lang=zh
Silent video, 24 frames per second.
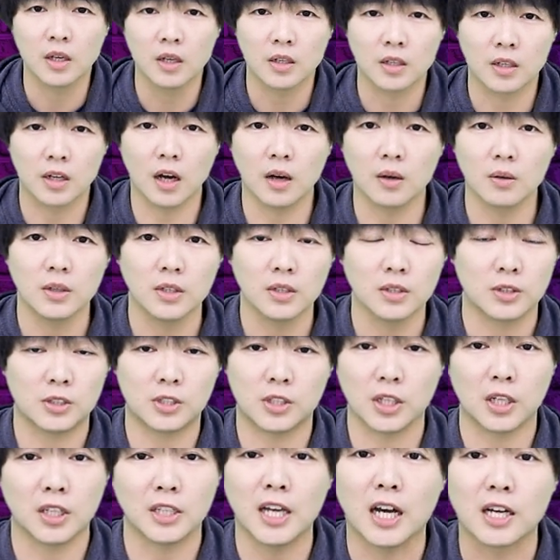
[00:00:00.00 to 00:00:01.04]
然后
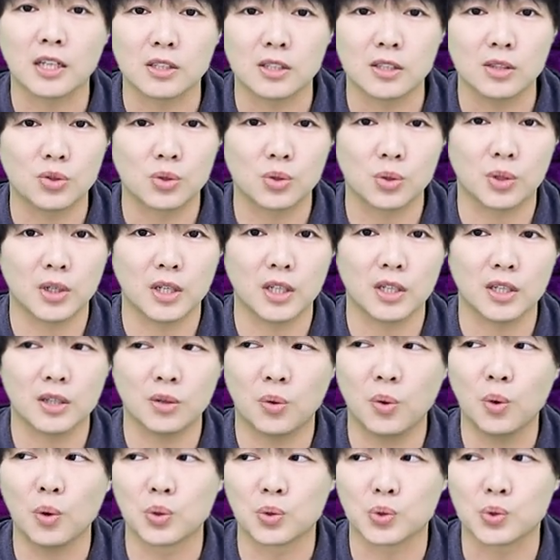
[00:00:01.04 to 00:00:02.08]
这个样子就可以
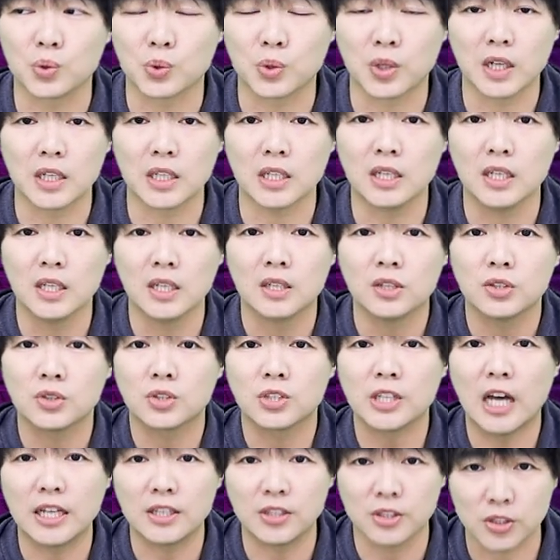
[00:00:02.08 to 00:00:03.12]
或许可以
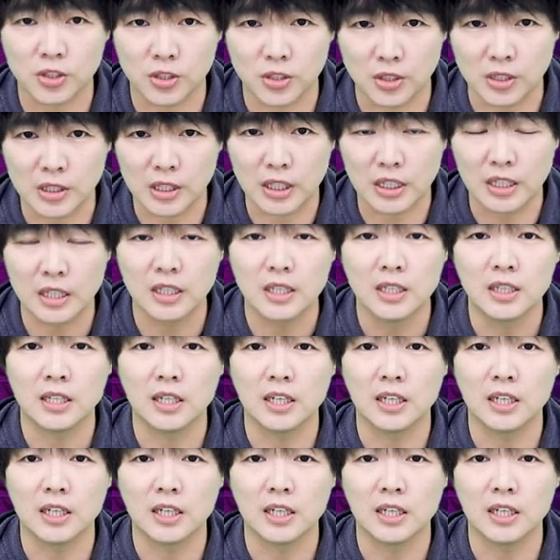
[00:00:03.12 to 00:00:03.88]
暂时的、